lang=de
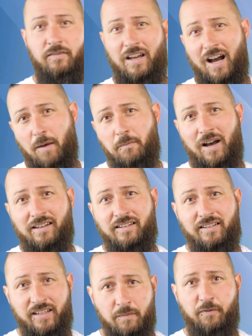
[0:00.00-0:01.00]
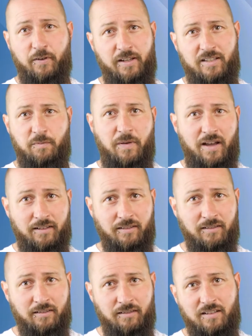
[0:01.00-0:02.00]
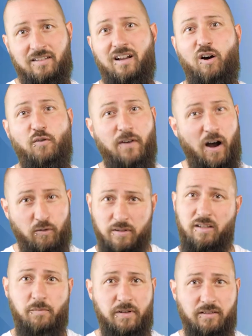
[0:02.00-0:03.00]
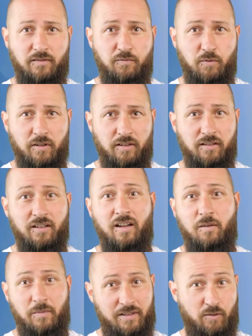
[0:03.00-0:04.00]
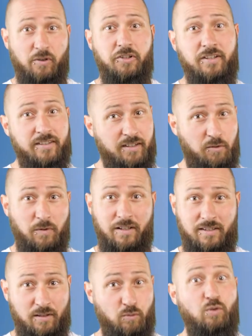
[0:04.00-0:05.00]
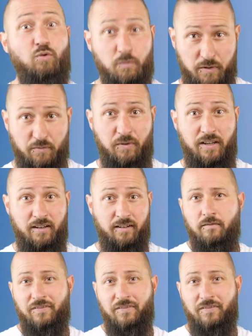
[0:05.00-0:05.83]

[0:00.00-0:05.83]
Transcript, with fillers: Wir haben ein Team von Experten, das darauf ausgebildet wurde, mit solchen Situationen umzugehen.